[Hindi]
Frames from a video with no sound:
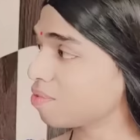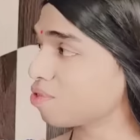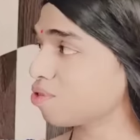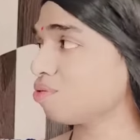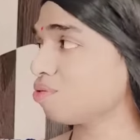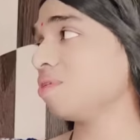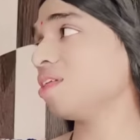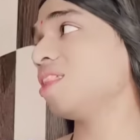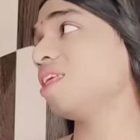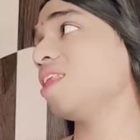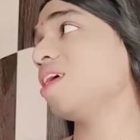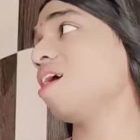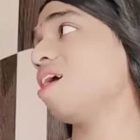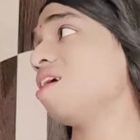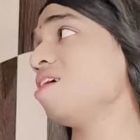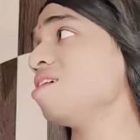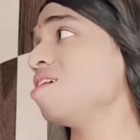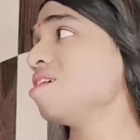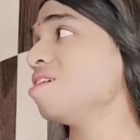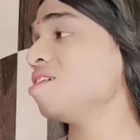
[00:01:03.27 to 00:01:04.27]
सुमित्रा
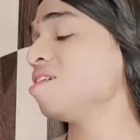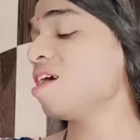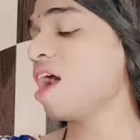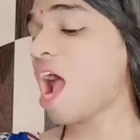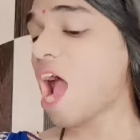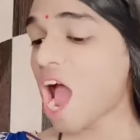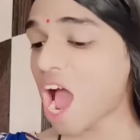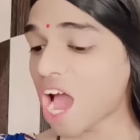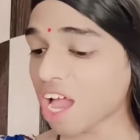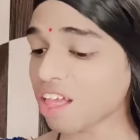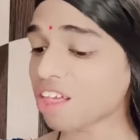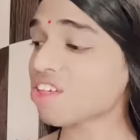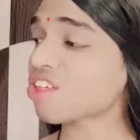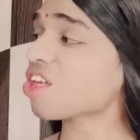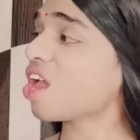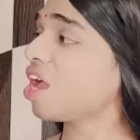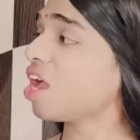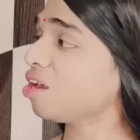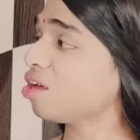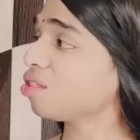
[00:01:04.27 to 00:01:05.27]
आज
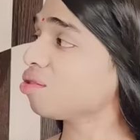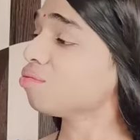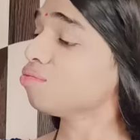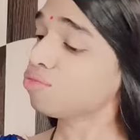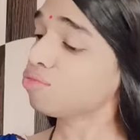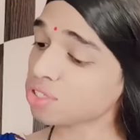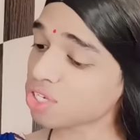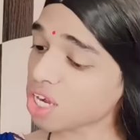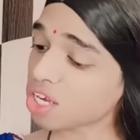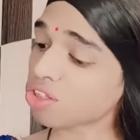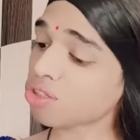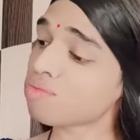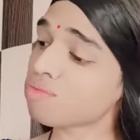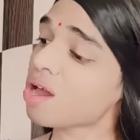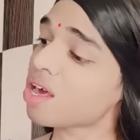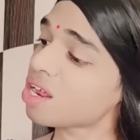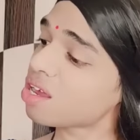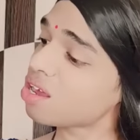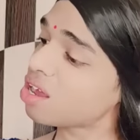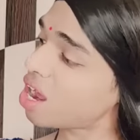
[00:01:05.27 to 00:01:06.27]
शायद मुझे
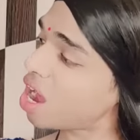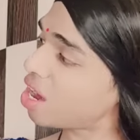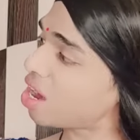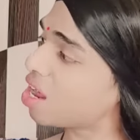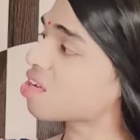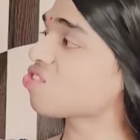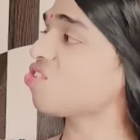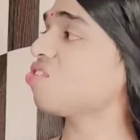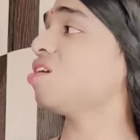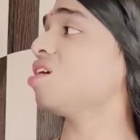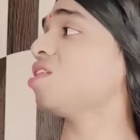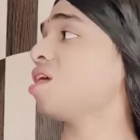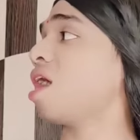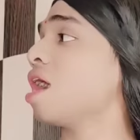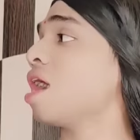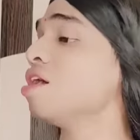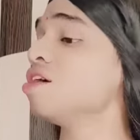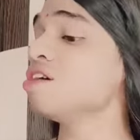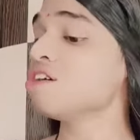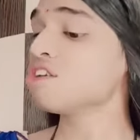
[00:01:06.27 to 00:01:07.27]
तुम्हारे घर आना चाहिए था
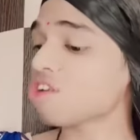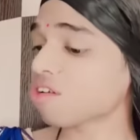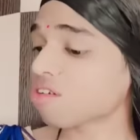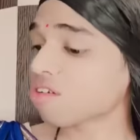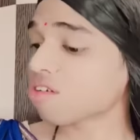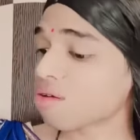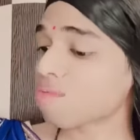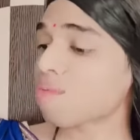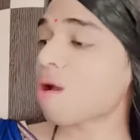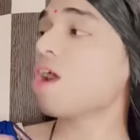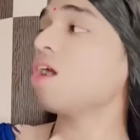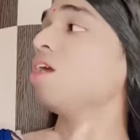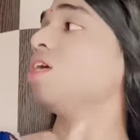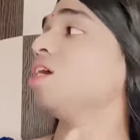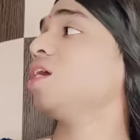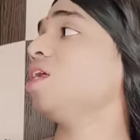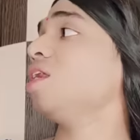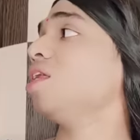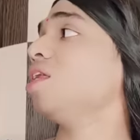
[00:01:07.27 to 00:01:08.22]
शक्कर मांगने के